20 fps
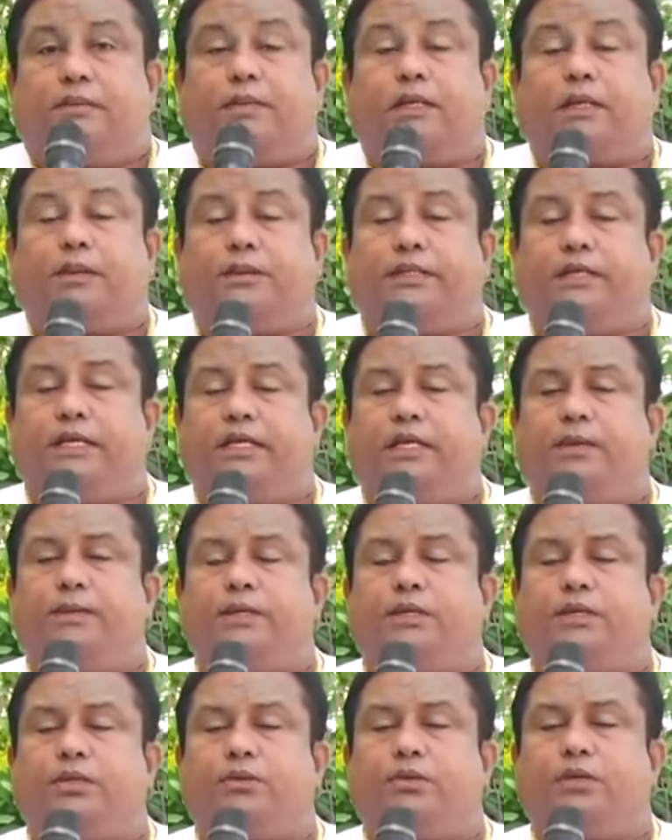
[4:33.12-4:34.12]
మనం దేన్ని
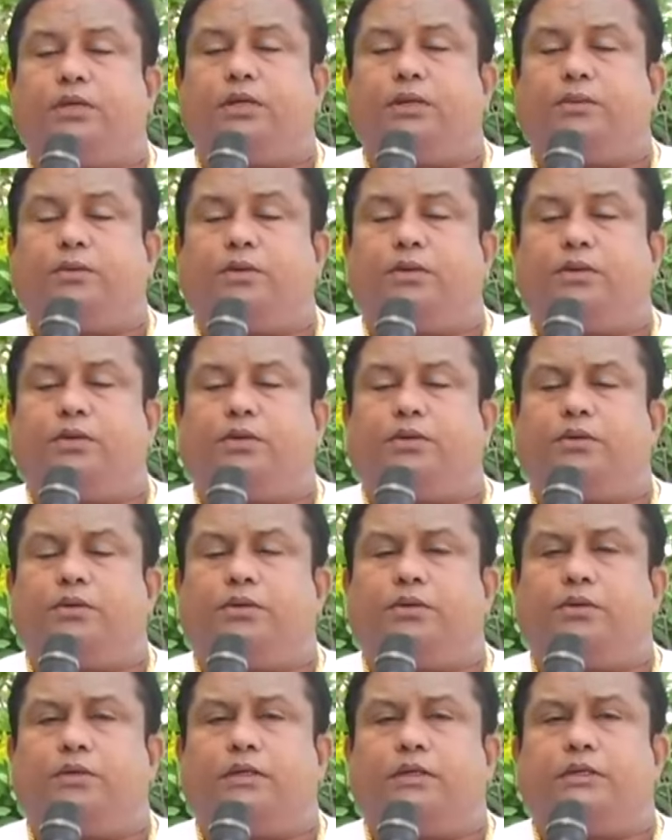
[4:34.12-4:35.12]
పట్టుకున్నామో
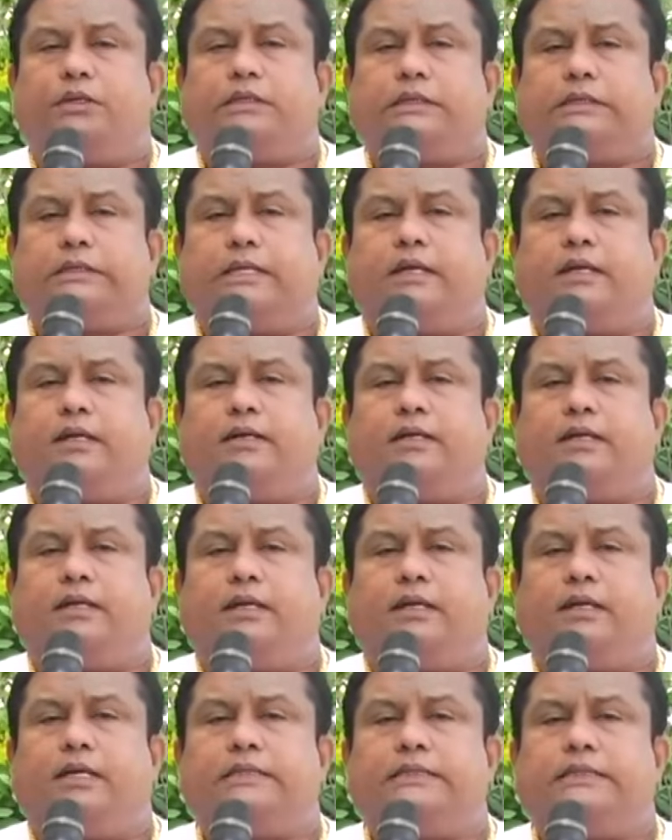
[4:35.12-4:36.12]
దాన్ని
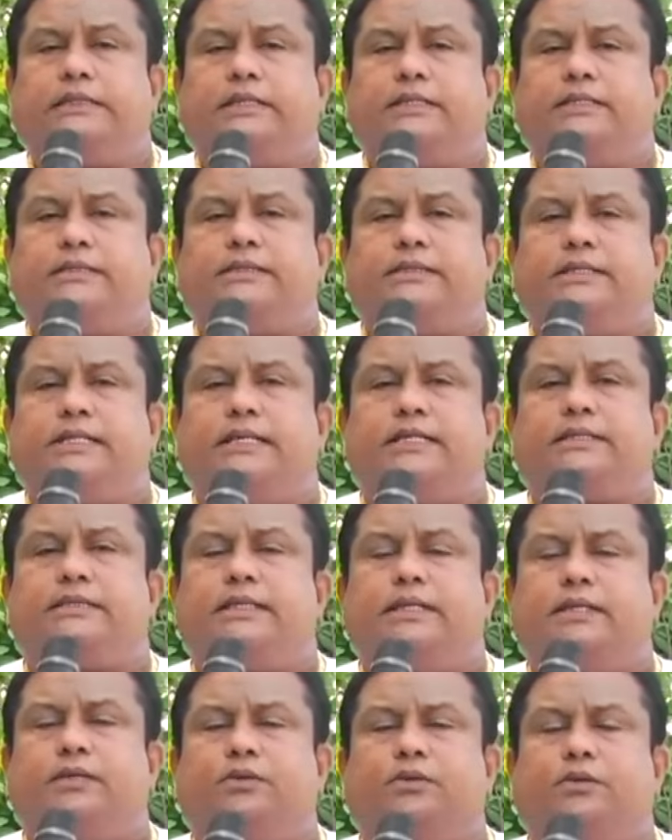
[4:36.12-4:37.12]
నాశనం
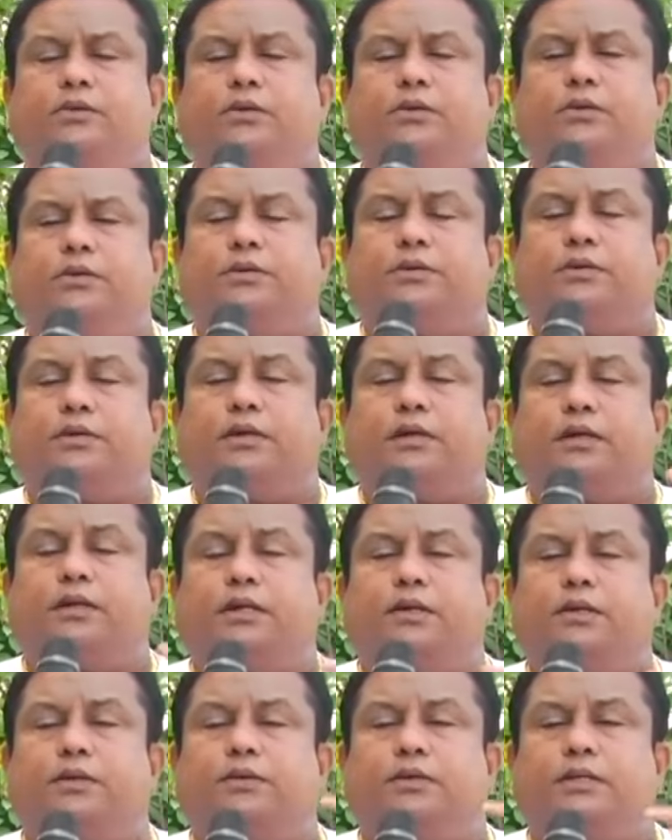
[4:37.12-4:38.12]
చేసేయి నువ్వు
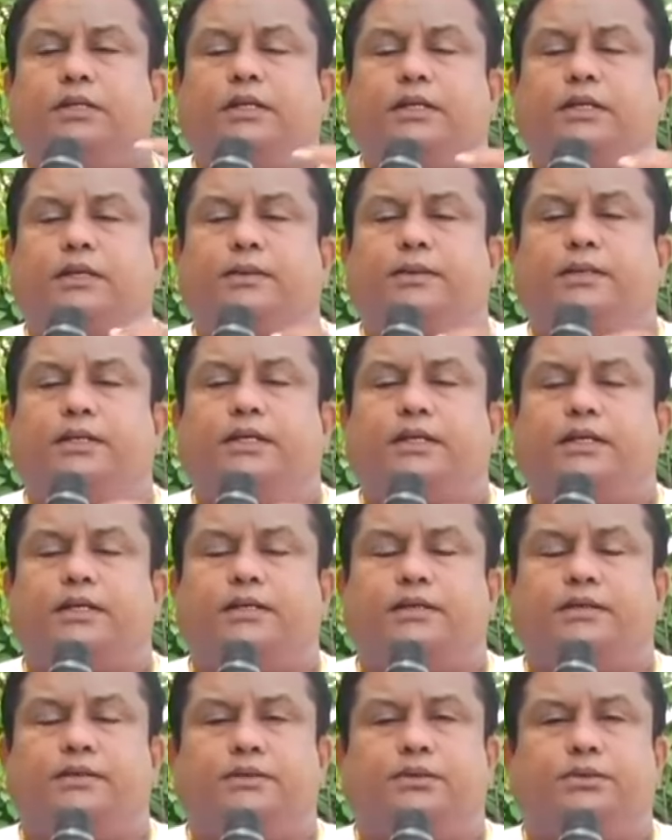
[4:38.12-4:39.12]
అంటుంది రబియా
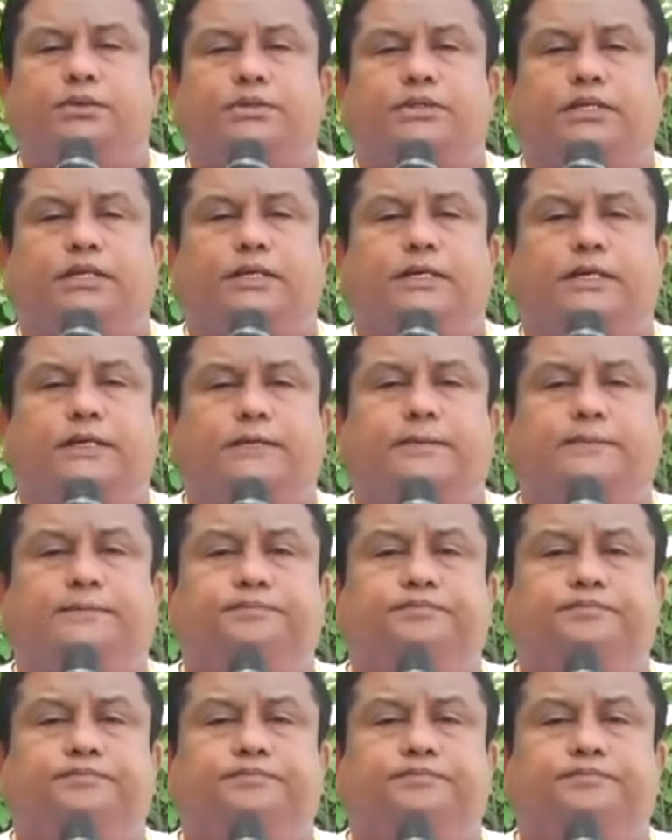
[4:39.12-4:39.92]
చూశారా